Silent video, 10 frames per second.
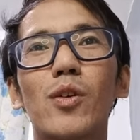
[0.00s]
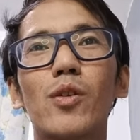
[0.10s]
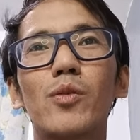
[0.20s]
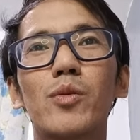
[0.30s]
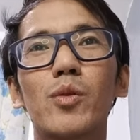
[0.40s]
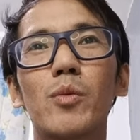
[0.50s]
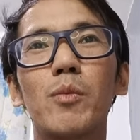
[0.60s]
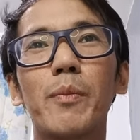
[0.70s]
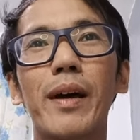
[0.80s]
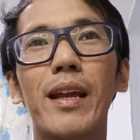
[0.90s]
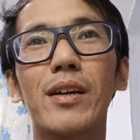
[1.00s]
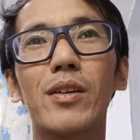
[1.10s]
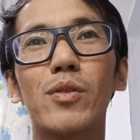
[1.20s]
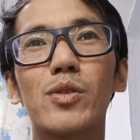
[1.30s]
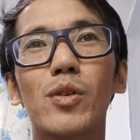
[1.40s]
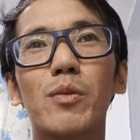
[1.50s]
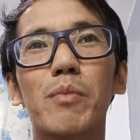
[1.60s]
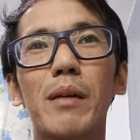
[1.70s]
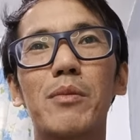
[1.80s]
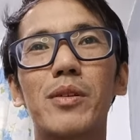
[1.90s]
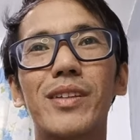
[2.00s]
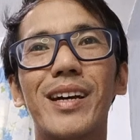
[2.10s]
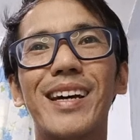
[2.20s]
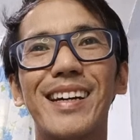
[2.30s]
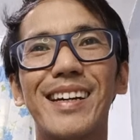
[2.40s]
zone 2 mo pa lang yung zone 5 ko na.